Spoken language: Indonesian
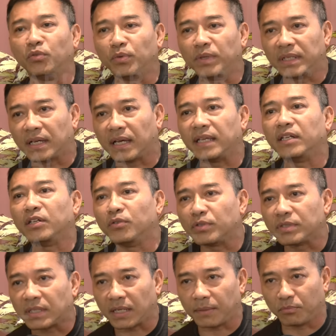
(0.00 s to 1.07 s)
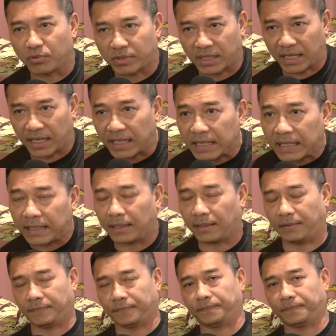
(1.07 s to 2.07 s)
dunia industri musik ini.